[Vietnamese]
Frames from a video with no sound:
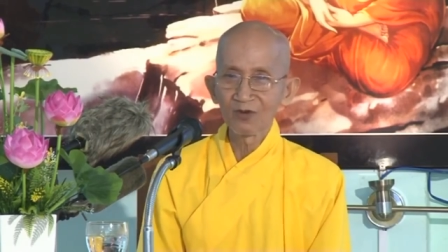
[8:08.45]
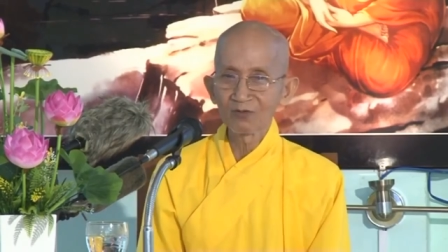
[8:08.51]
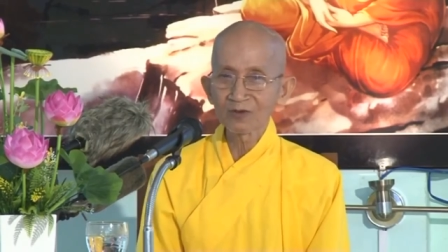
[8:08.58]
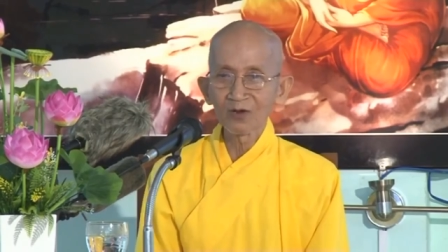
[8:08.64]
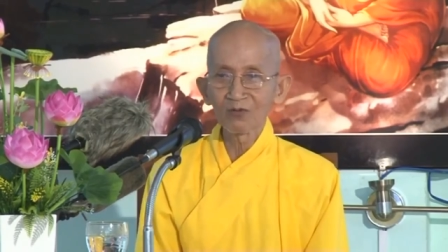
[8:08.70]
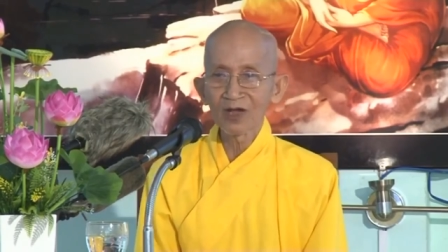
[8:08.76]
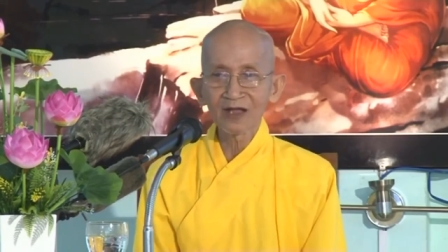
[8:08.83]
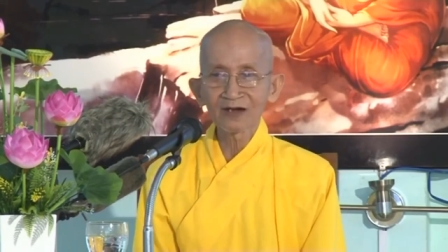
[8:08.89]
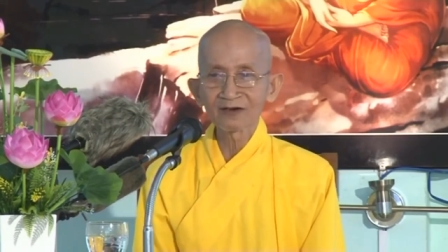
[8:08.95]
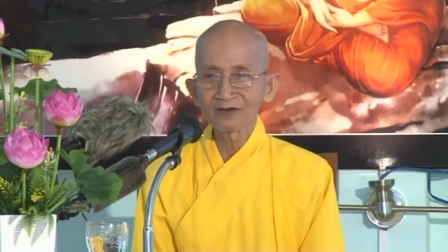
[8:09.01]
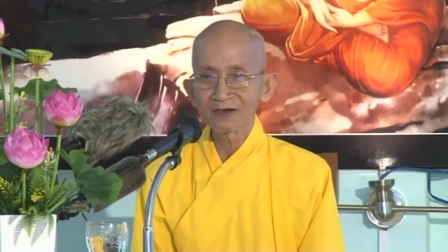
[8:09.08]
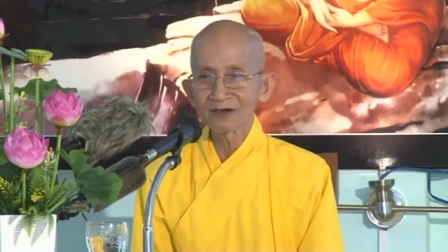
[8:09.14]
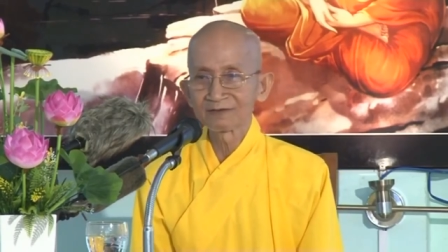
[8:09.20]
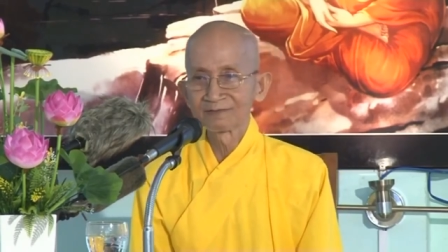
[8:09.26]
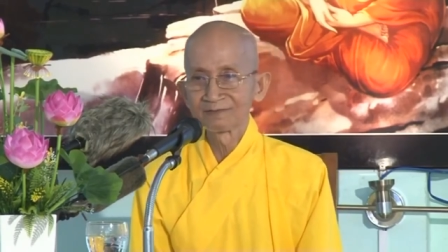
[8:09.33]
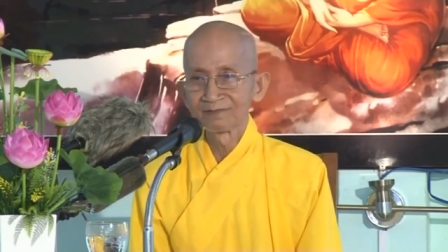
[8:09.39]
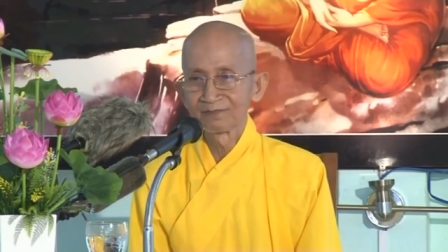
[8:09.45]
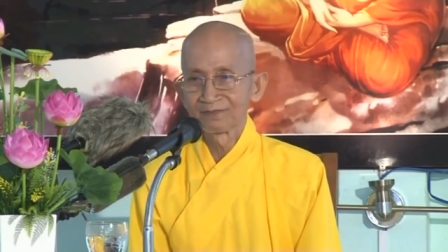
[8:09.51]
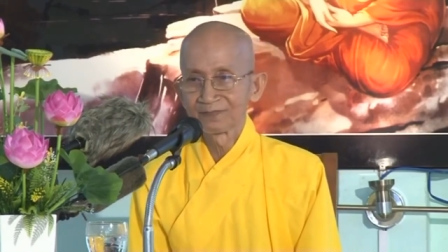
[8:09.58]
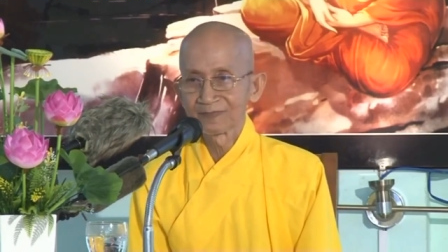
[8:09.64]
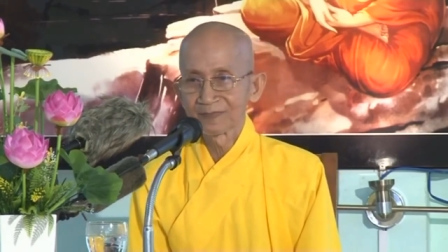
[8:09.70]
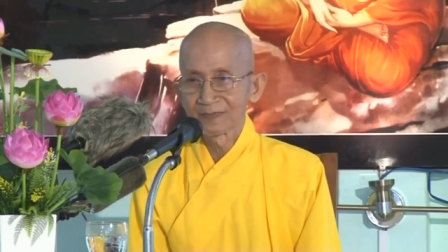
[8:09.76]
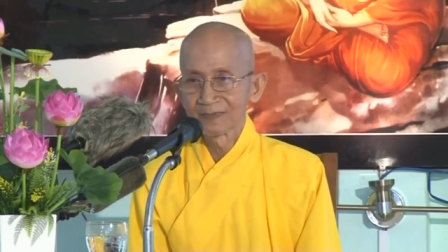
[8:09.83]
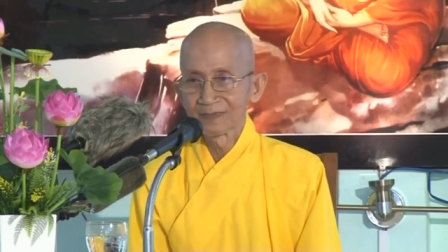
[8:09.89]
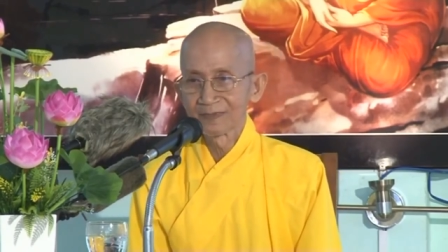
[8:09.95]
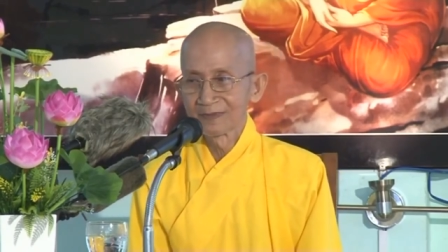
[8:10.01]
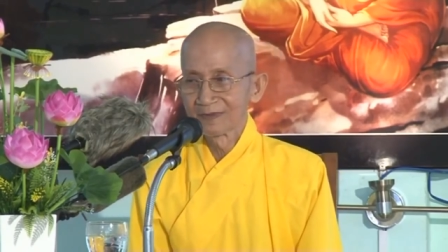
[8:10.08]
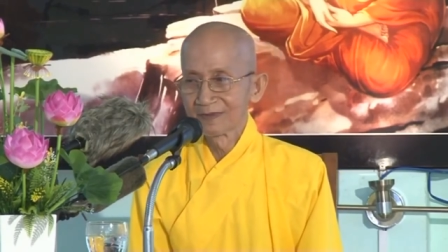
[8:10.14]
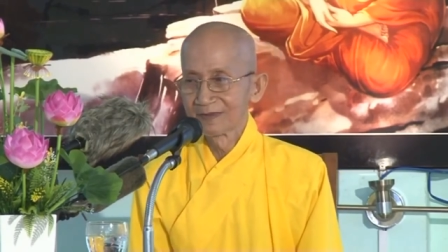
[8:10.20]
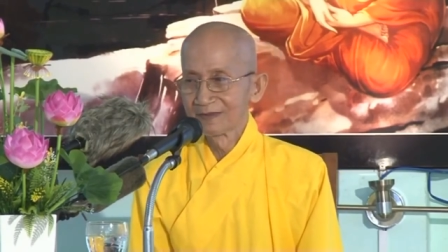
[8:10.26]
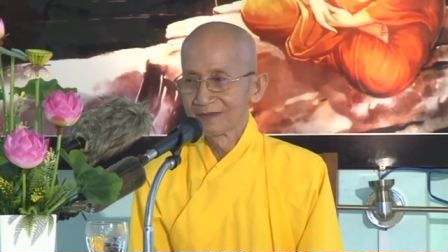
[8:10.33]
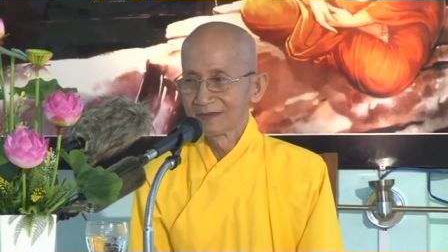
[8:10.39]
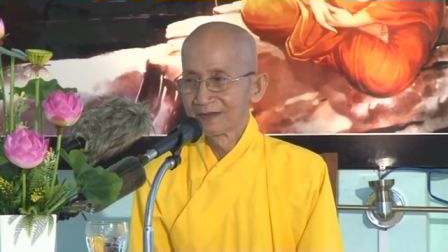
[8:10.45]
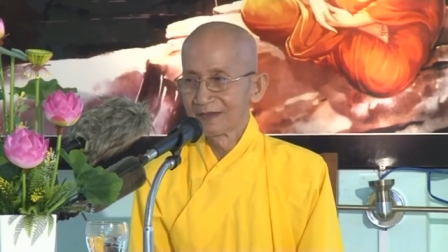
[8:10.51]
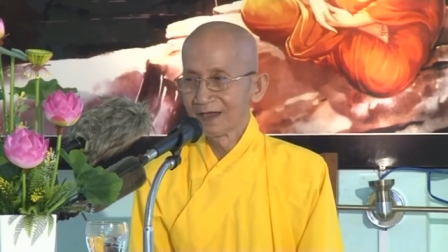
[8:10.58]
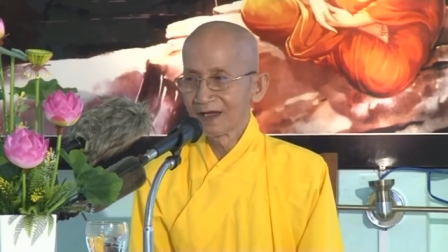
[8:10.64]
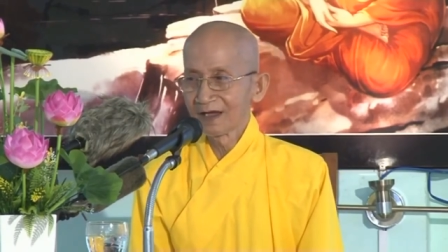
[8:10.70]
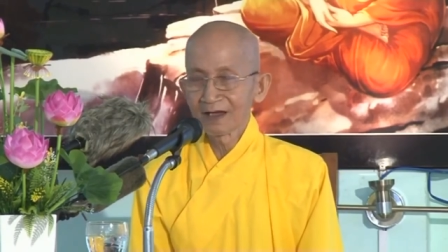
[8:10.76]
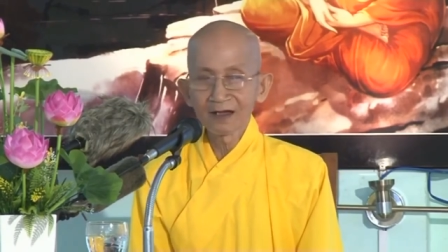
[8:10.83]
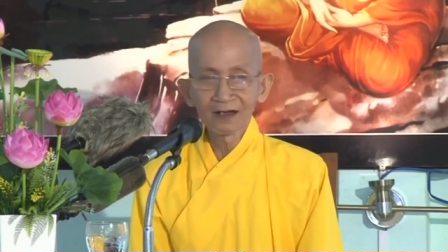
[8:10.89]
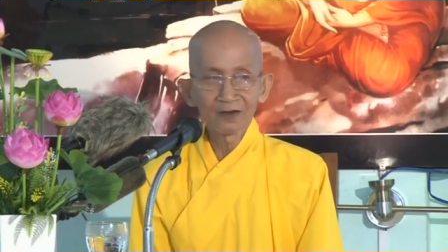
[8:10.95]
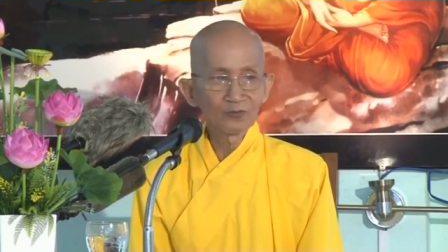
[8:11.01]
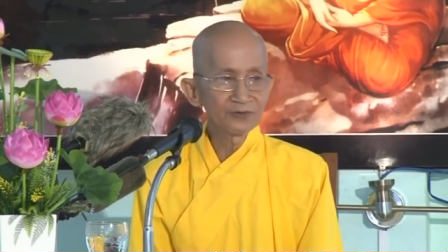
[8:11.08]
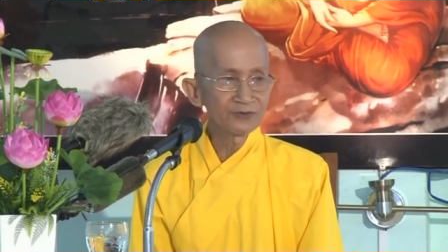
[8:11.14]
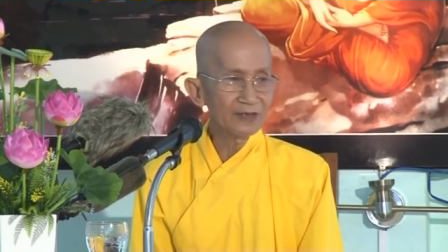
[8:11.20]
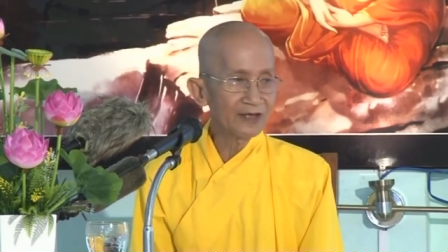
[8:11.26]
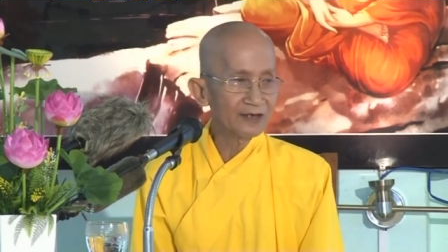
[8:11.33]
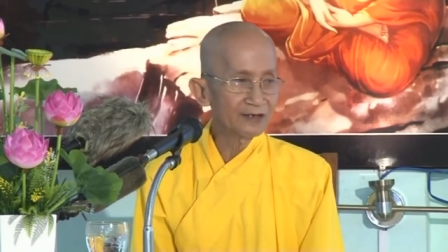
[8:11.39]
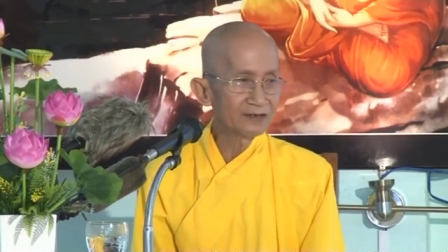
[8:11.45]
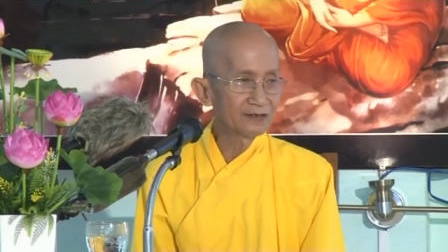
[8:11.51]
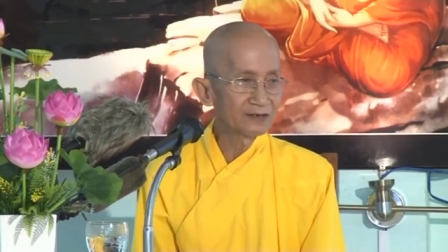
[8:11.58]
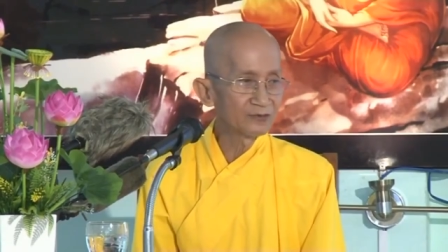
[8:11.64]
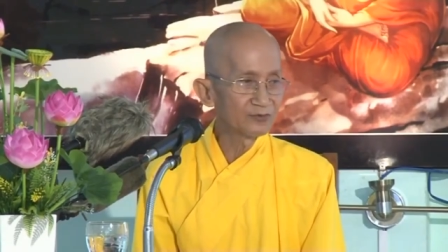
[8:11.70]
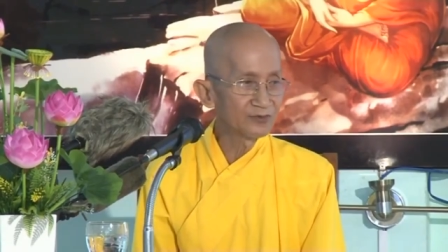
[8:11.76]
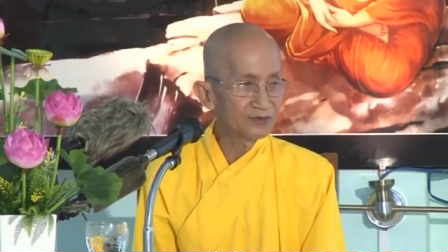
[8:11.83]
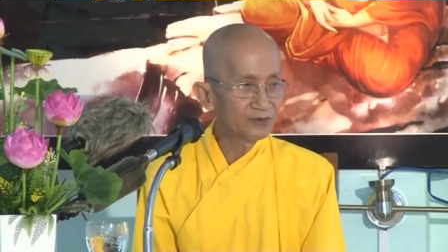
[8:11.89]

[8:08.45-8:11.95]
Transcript: con không đầu hàng nó đâu à, quý thầy